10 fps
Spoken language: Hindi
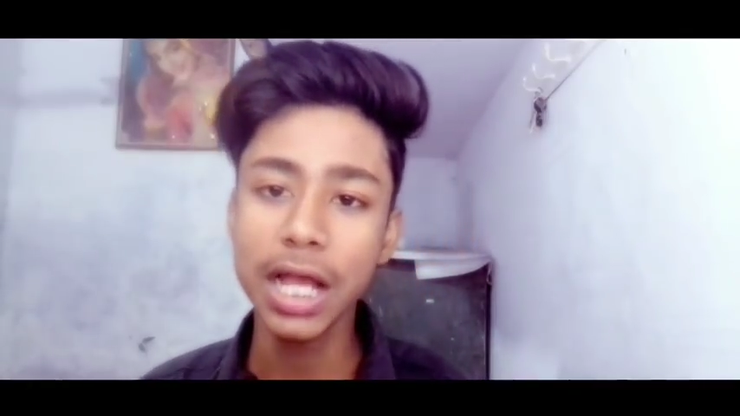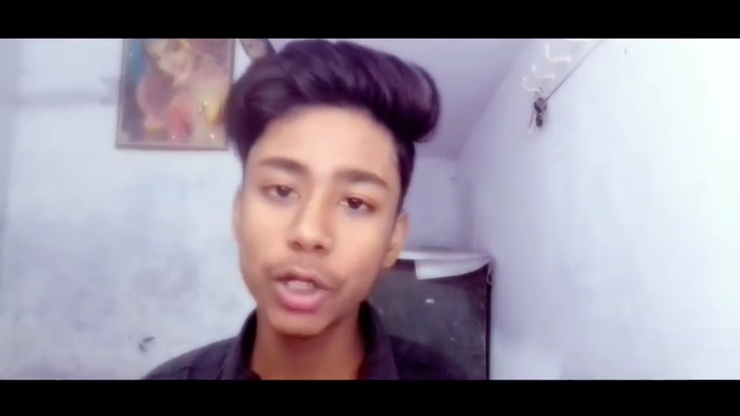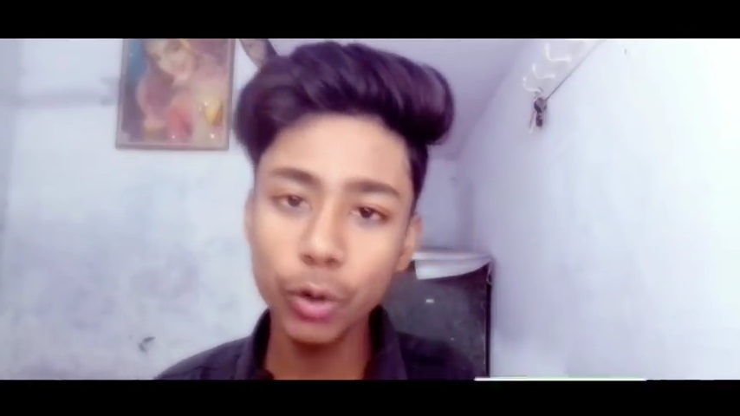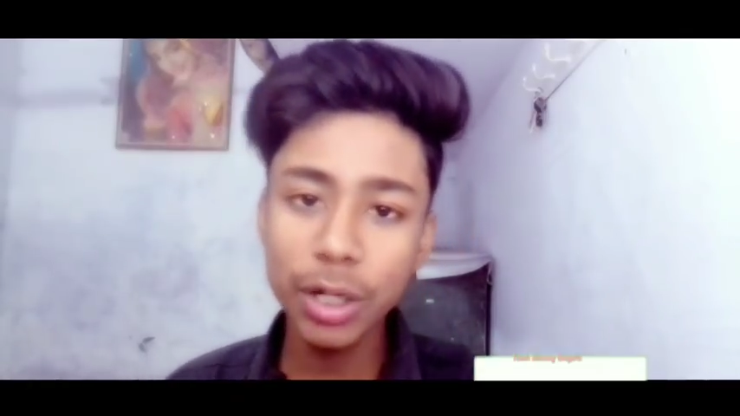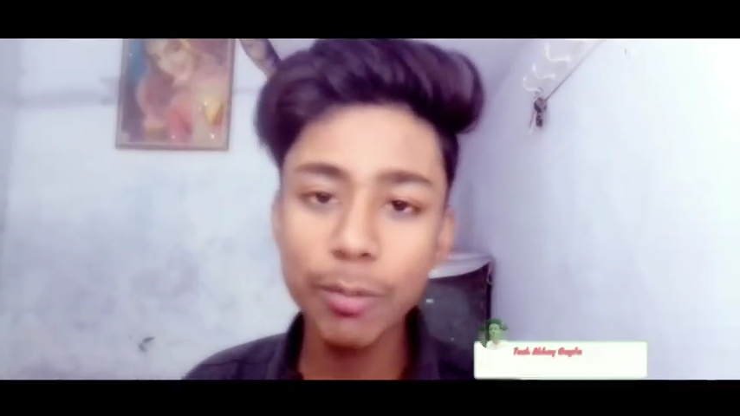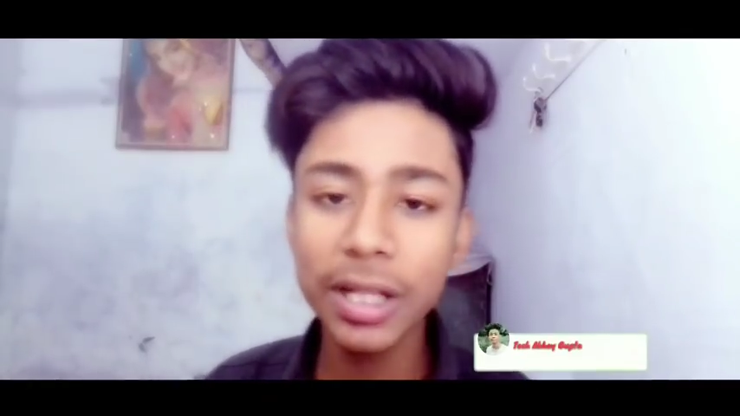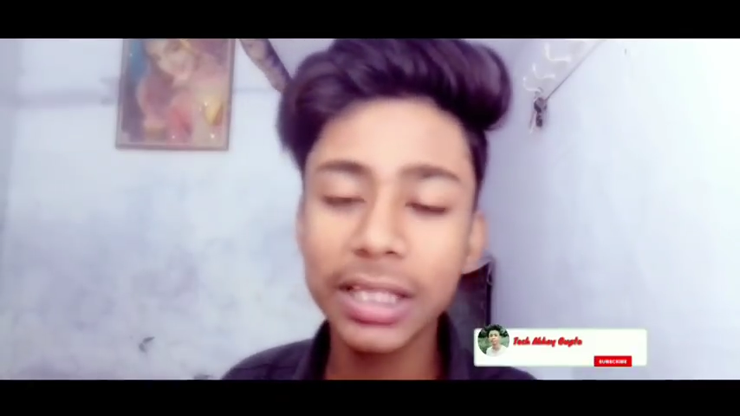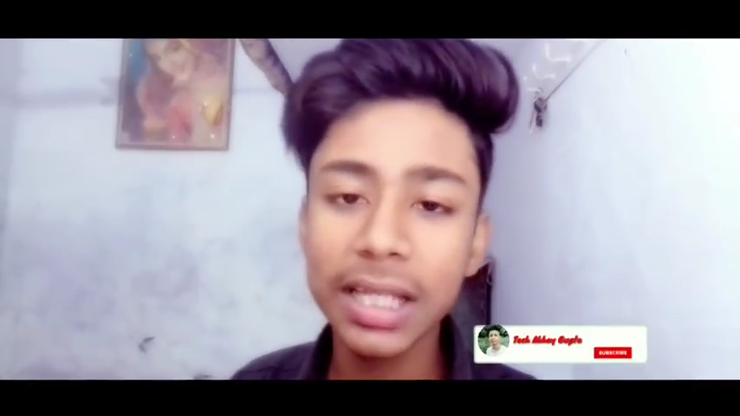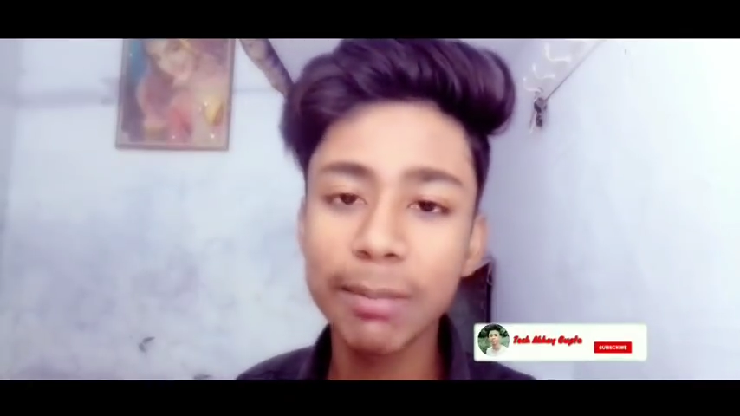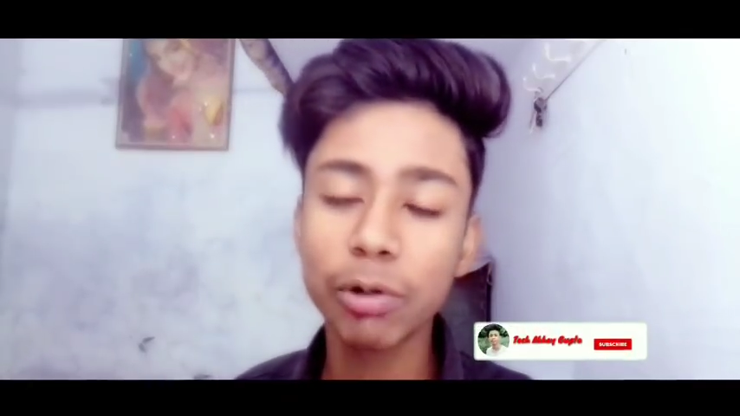क्यों नहीं
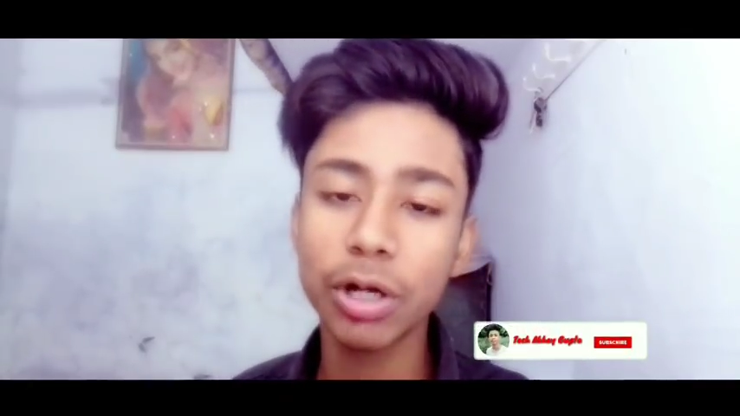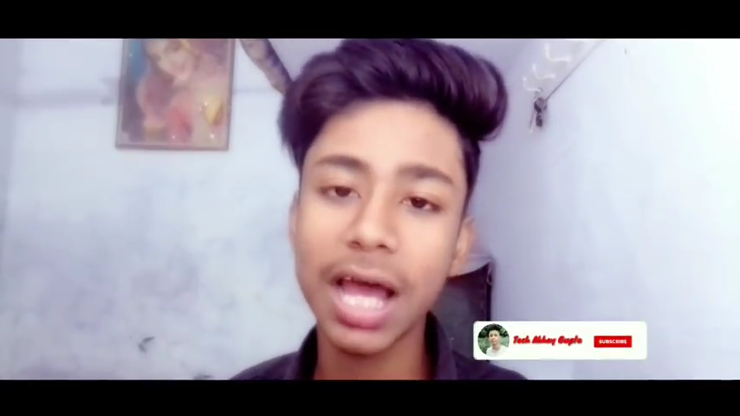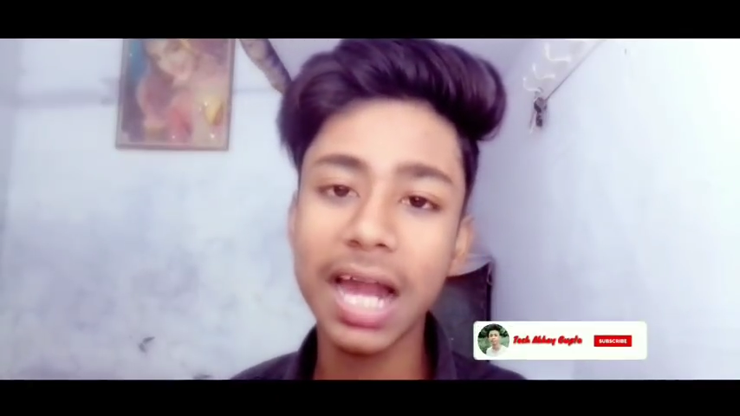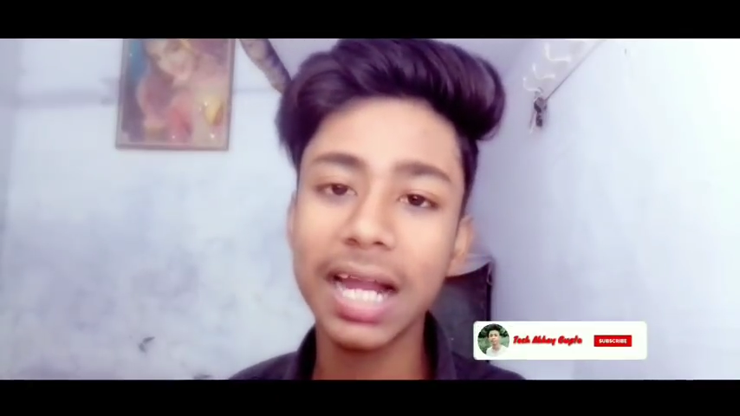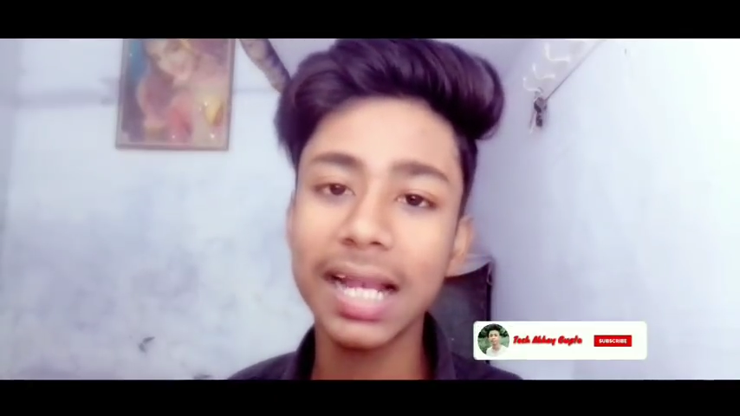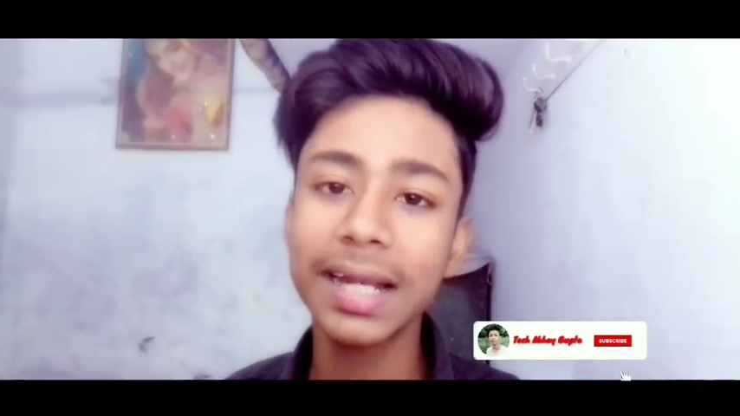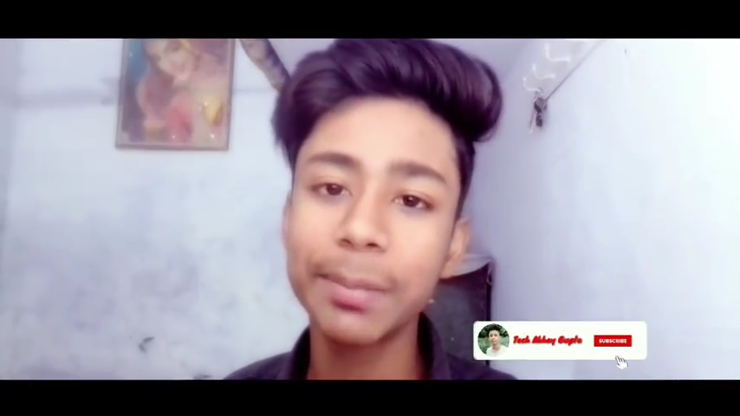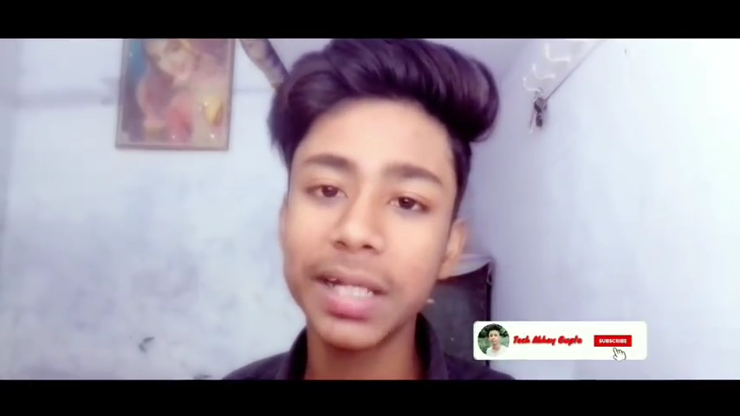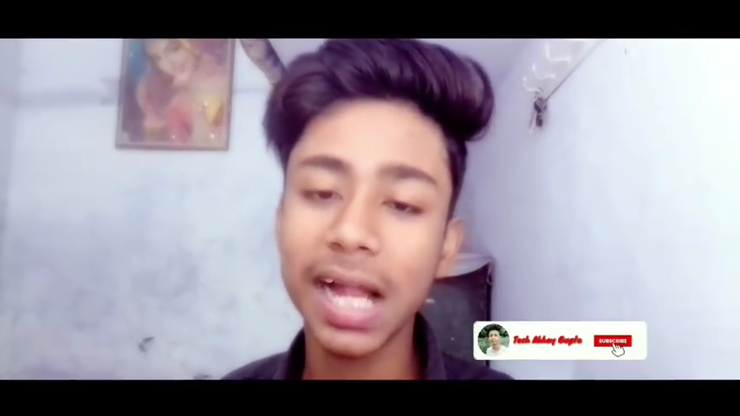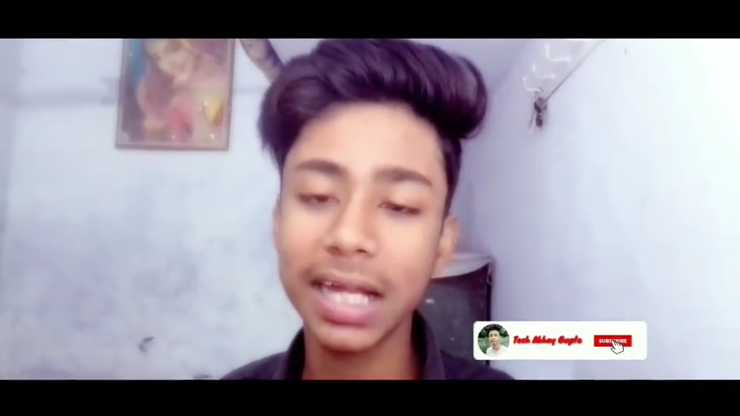मिलती है हमको यार गैलरी
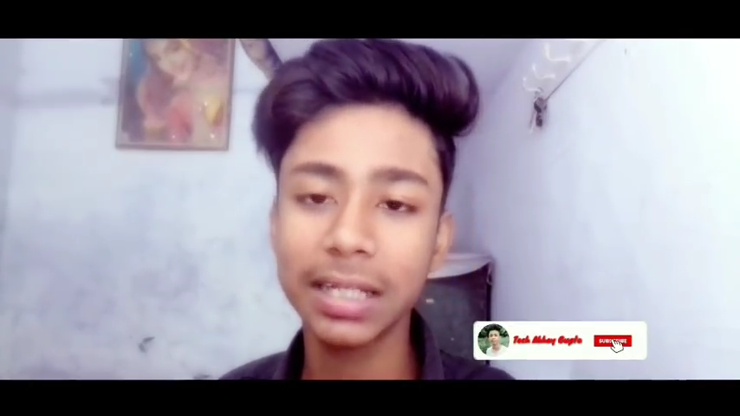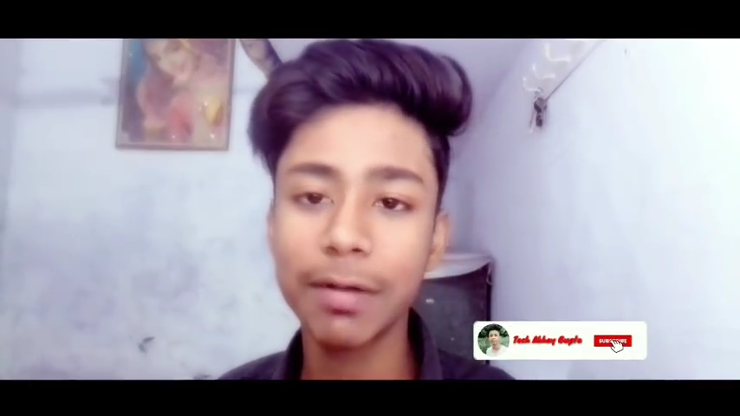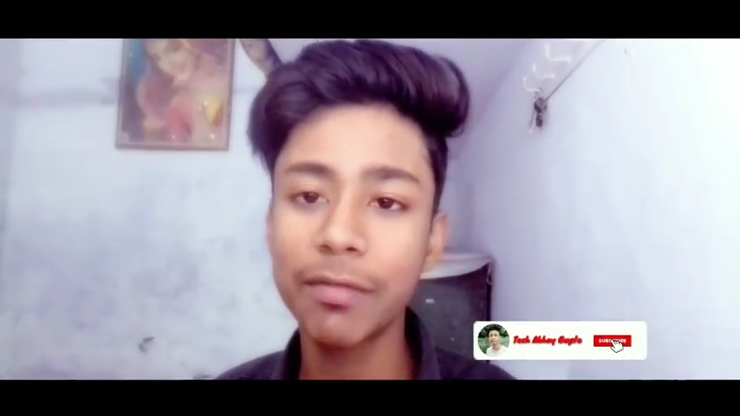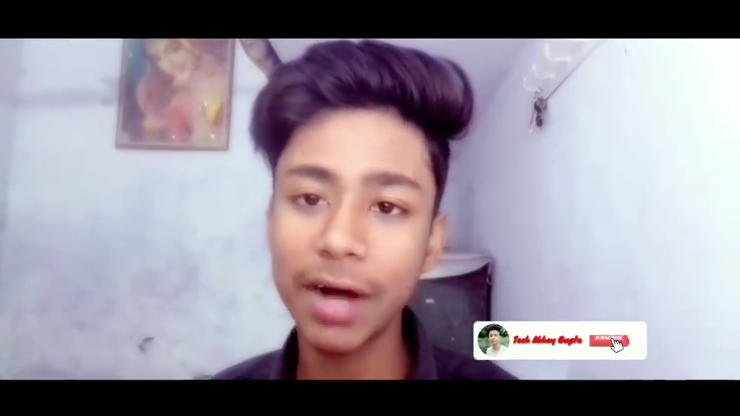में जाकर जब हम